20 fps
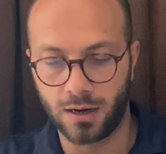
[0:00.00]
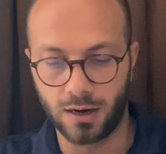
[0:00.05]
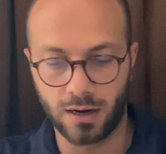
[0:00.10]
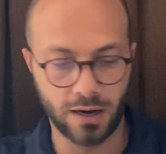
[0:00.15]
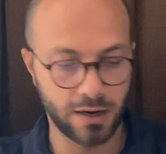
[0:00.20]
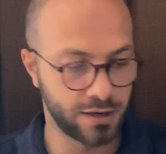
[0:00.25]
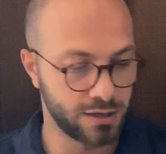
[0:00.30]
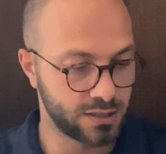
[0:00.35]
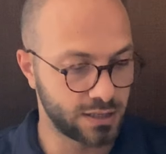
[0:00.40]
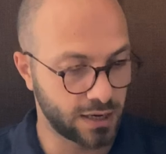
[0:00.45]

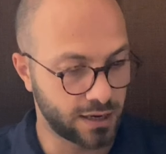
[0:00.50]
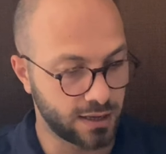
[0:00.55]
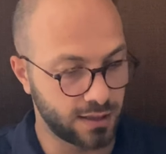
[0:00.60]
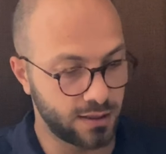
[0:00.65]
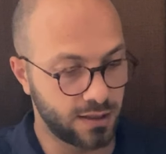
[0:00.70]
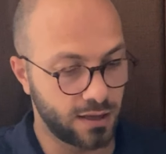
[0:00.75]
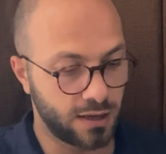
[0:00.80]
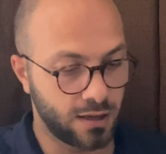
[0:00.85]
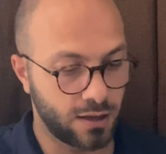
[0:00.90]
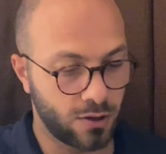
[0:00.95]
Aynı
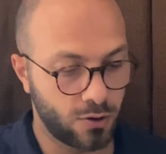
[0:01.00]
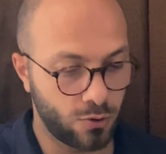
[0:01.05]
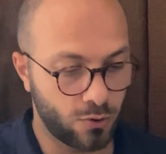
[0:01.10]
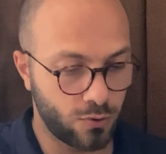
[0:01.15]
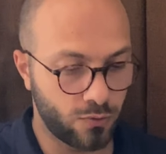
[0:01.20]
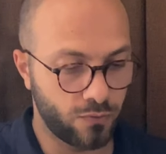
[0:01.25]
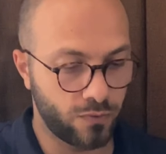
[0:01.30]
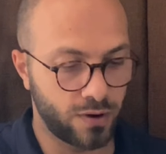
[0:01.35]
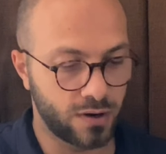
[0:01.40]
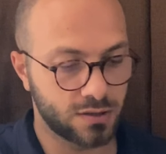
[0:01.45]
şekilde
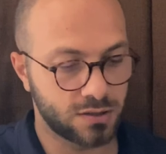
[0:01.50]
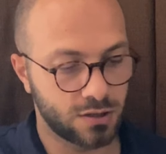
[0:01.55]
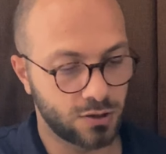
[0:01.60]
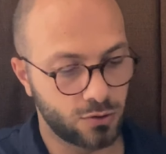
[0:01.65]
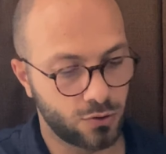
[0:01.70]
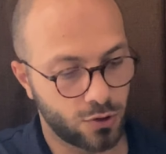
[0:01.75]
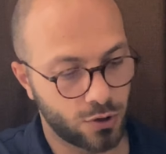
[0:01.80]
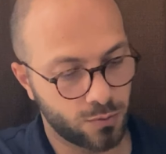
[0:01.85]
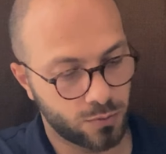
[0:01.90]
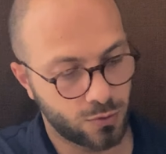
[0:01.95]

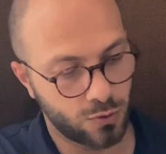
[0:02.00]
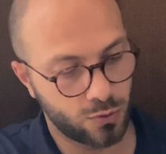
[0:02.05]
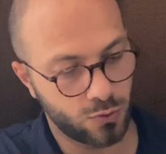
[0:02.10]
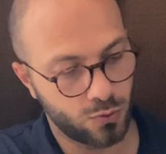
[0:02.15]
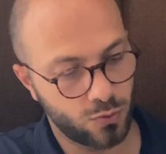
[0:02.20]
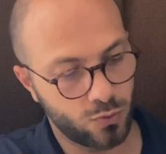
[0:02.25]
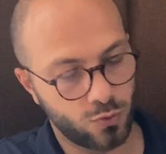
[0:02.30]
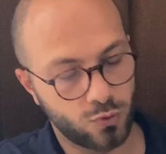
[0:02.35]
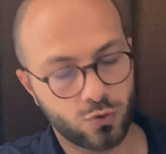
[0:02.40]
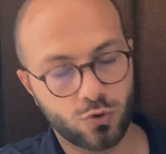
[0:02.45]
varsayıyorum
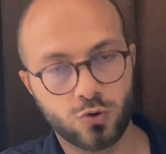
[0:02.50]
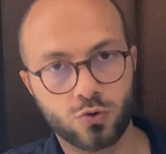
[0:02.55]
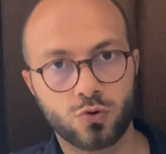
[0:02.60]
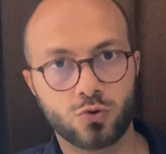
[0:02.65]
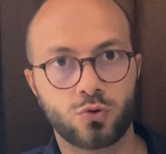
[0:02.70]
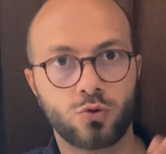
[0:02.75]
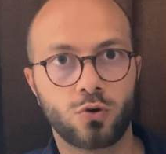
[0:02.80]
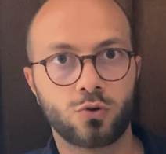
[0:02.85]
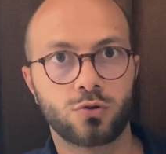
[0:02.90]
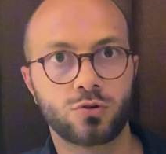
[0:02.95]
ki 3.
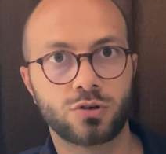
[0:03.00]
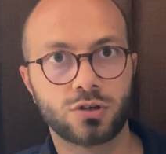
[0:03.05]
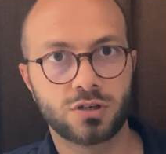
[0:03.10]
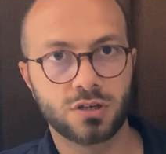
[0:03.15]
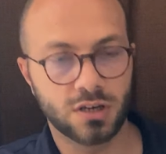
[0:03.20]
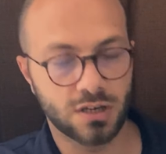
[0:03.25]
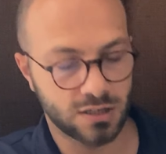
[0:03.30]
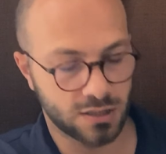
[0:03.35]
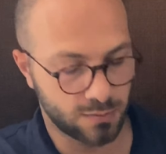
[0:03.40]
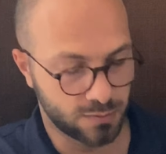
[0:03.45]
4.
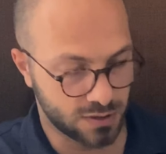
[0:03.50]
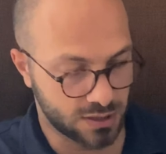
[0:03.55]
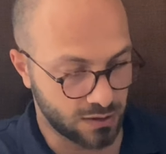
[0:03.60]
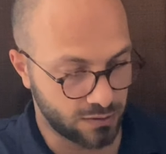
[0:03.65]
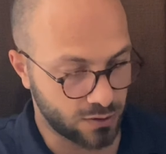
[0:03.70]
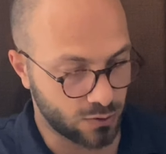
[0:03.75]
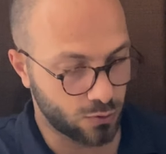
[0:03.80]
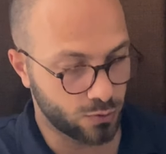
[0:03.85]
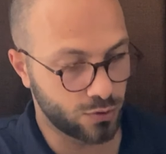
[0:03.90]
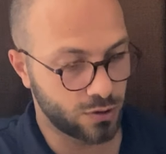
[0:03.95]
cihazımız da
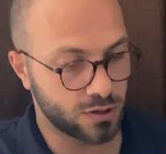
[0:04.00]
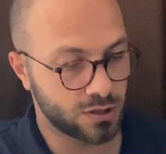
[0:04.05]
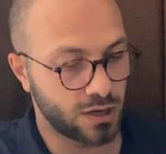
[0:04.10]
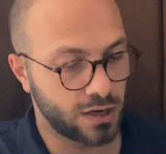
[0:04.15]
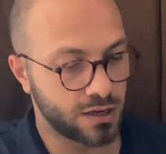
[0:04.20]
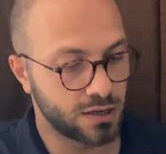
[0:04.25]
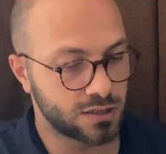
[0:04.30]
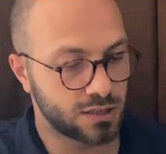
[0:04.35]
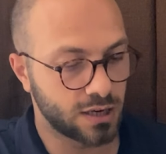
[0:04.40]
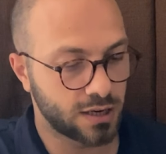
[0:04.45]
var. Onlar da
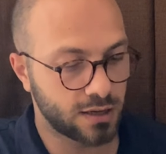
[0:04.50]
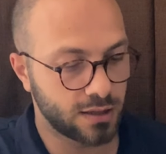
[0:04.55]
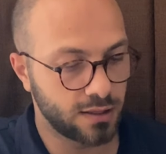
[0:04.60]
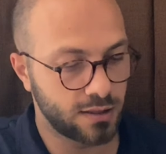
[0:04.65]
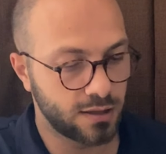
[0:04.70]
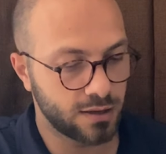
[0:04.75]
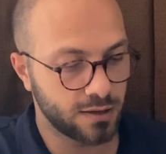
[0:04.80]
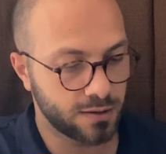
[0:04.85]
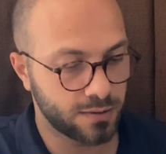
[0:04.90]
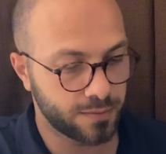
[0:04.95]
aynı
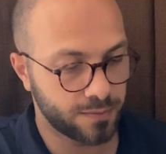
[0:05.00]
şekilde.